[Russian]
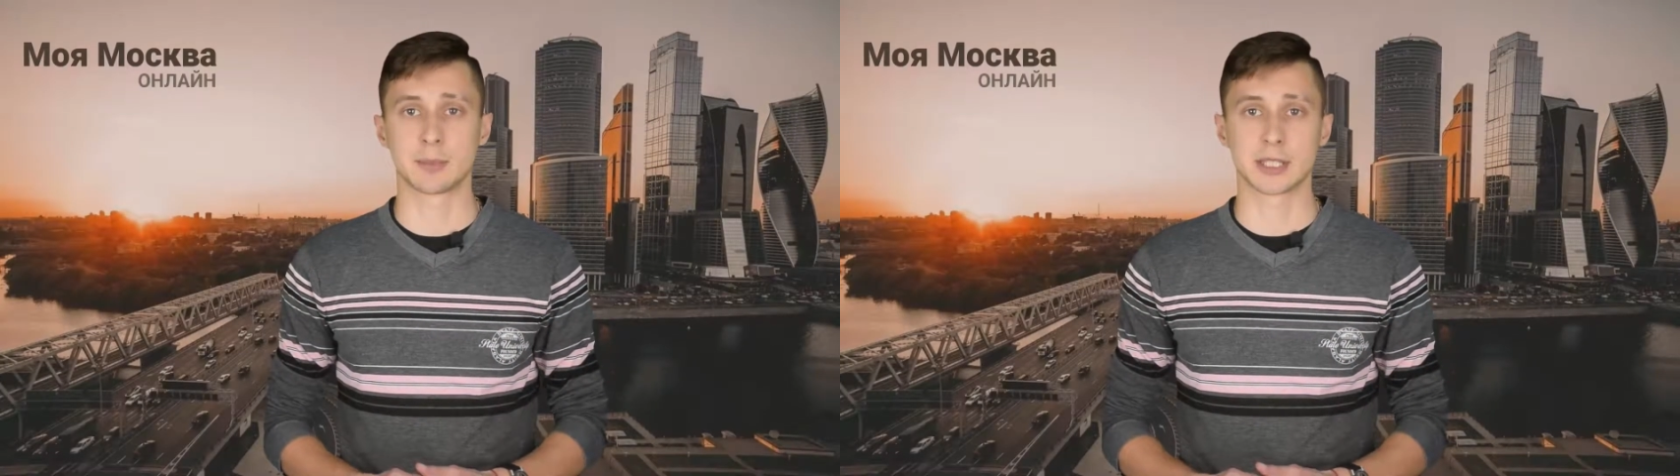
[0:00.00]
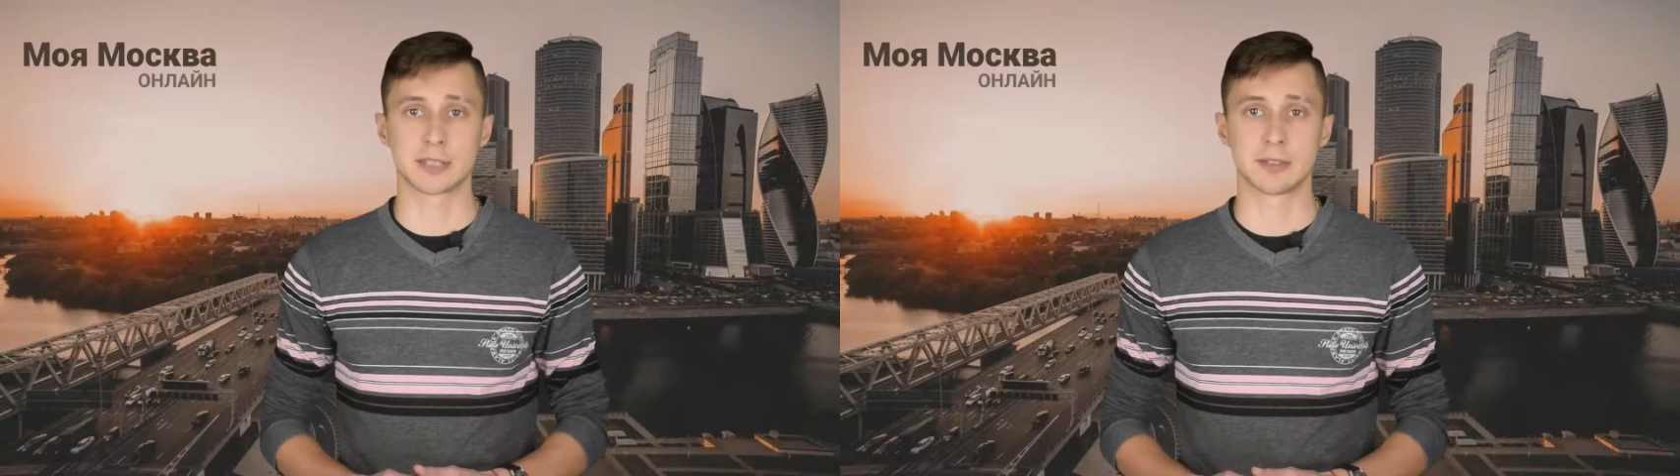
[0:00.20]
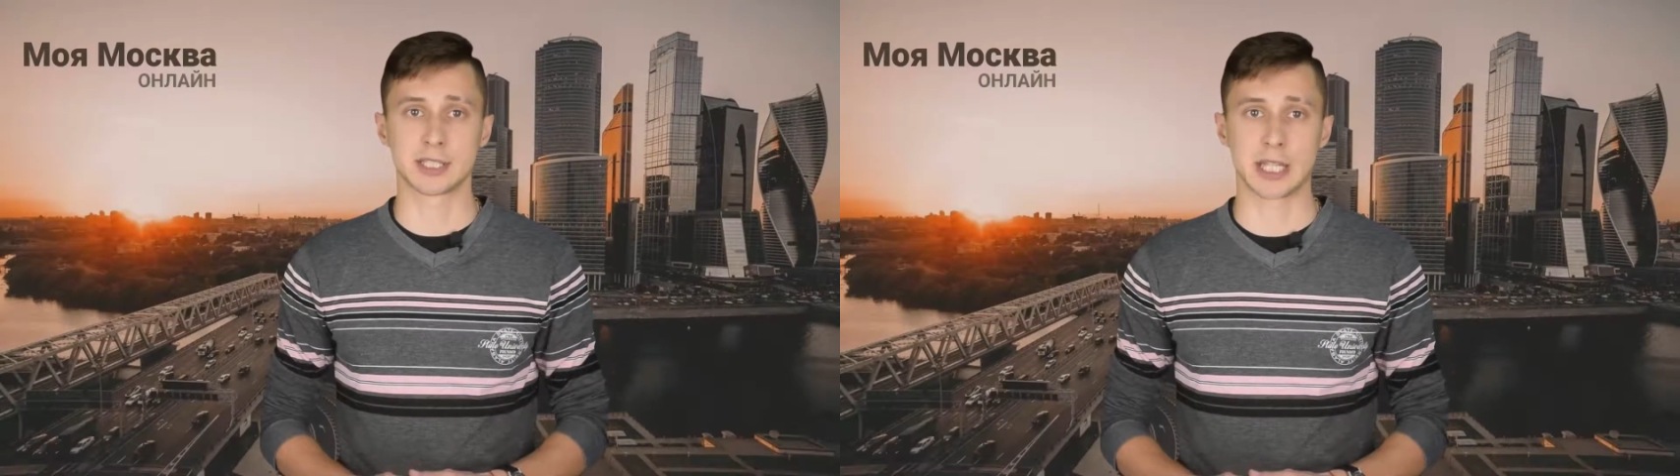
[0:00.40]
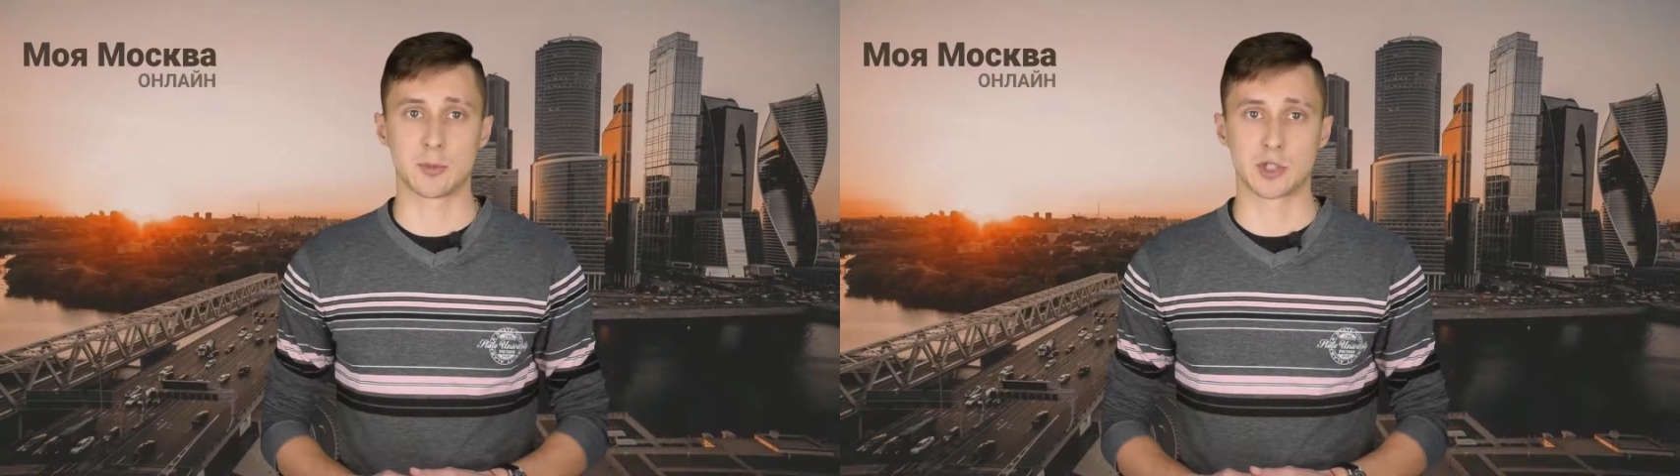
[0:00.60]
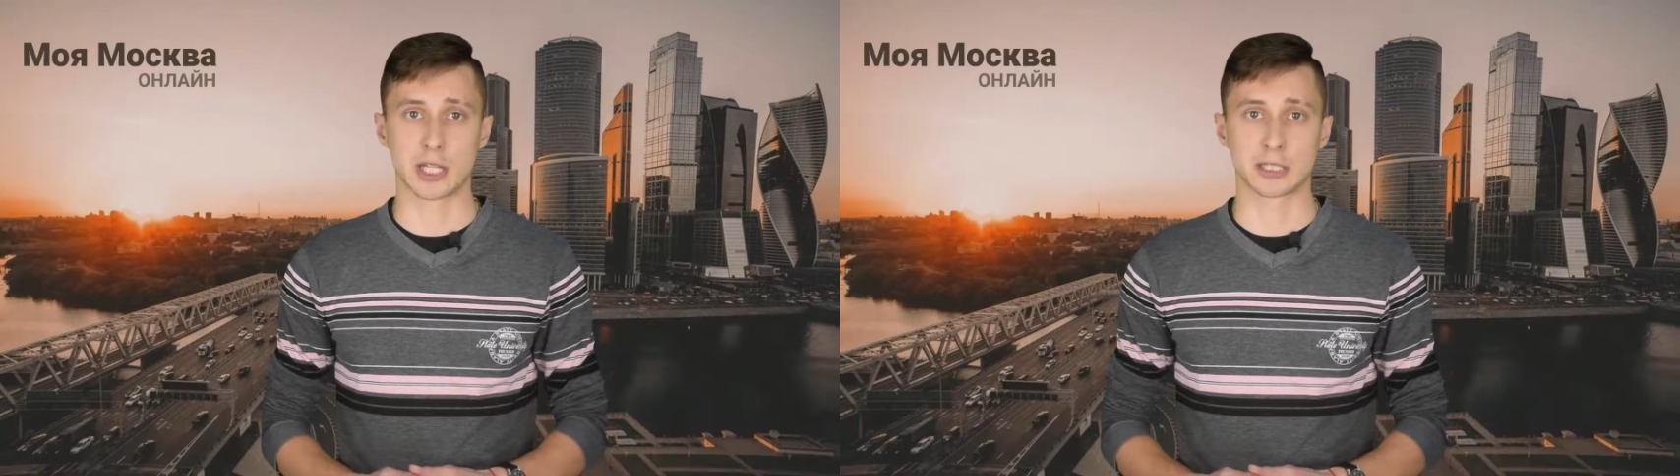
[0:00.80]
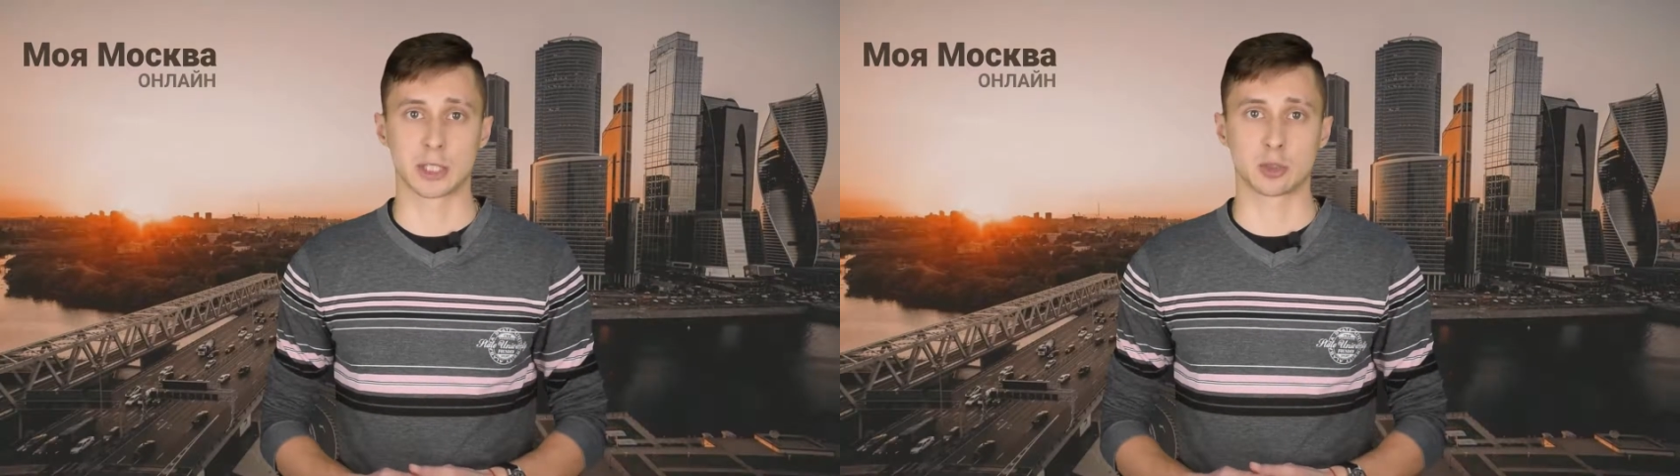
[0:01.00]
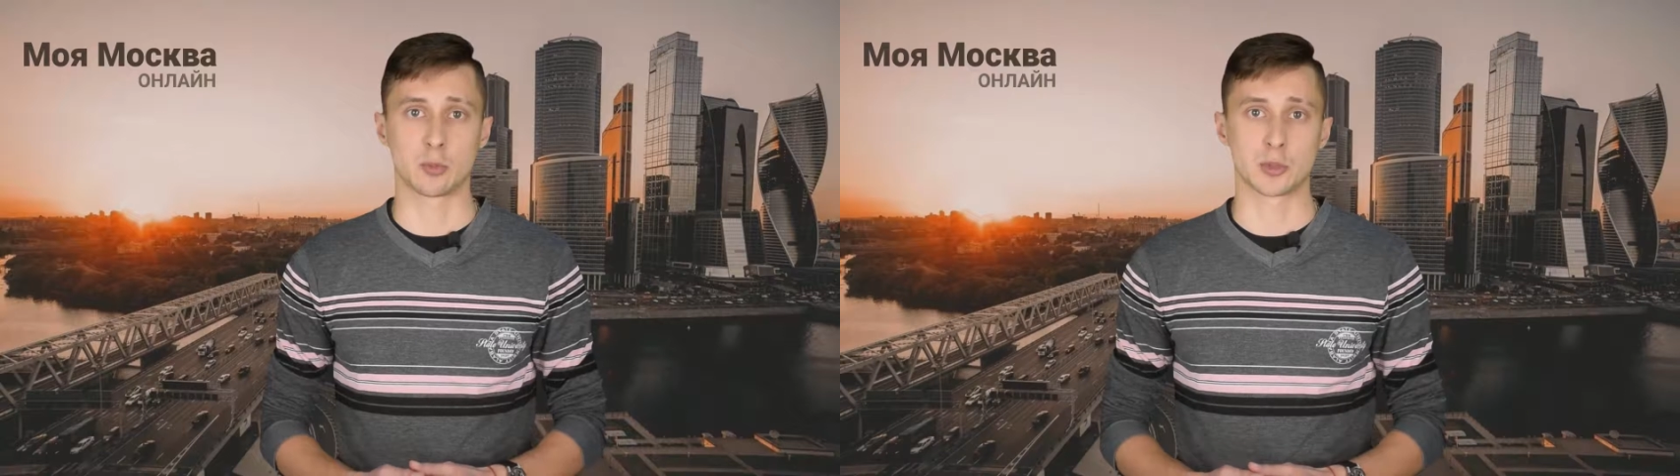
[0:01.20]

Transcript: Москвы сообщает о том,